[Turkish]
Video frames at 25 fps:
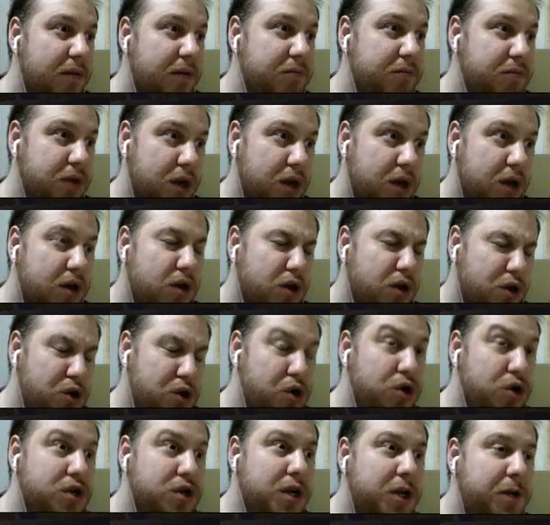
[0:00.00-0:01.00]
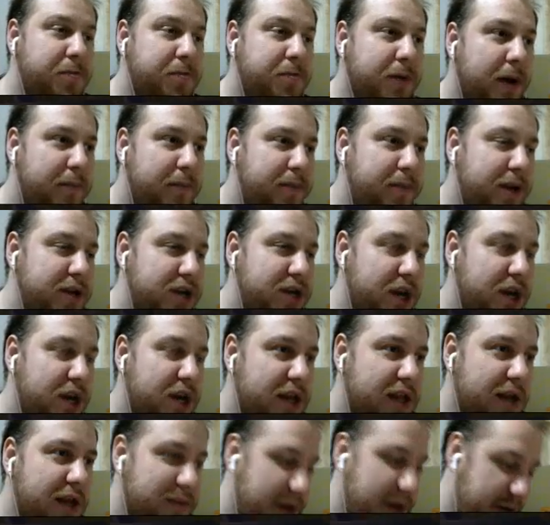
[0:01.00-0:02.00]
Bir göz açıp kapayıncaya
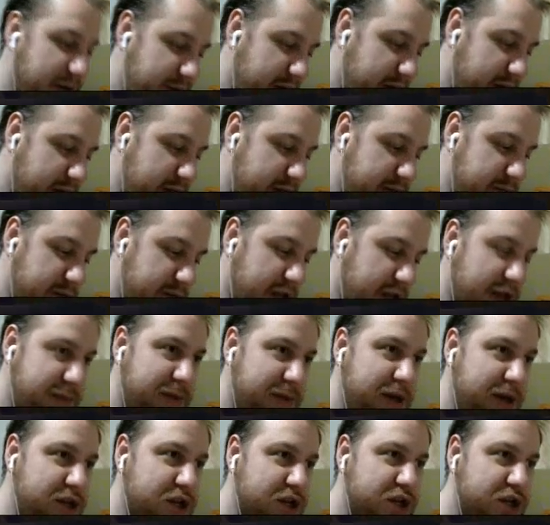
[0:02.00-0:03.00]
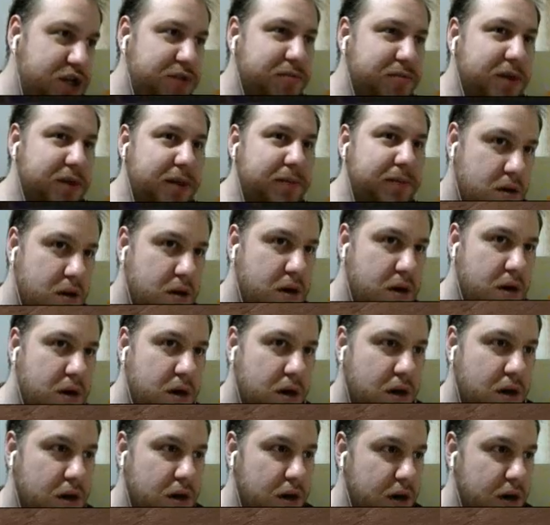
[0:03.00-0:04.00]
kadar bir eve gitmeye çalışayım bakayım.
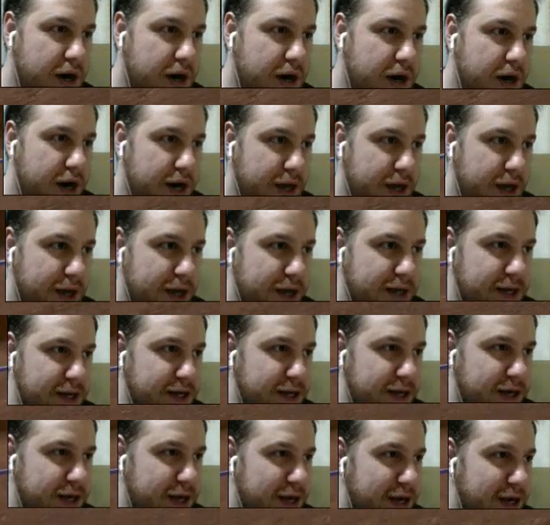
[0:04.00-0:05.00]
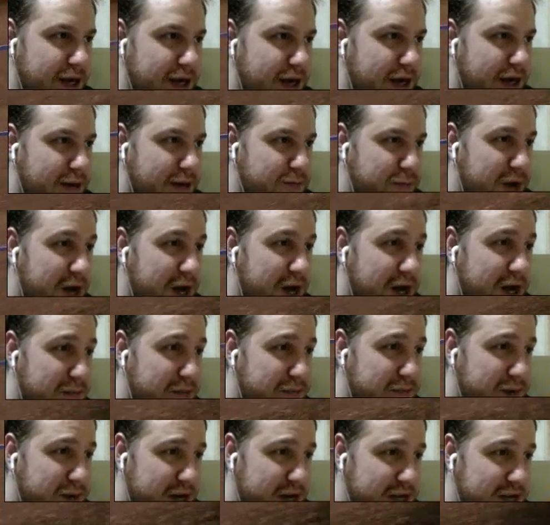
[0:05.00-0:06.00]
Ah yazık.
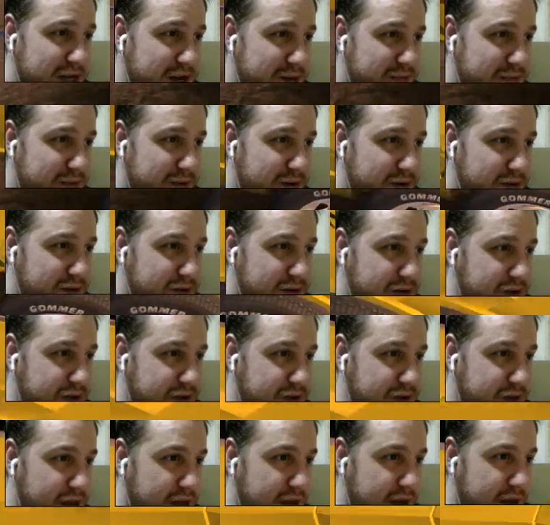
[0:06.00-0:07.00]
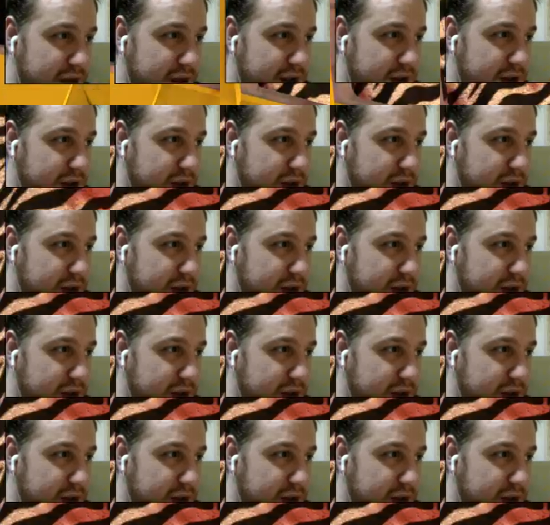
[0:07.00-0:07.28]
Paramparça mı oldun sen?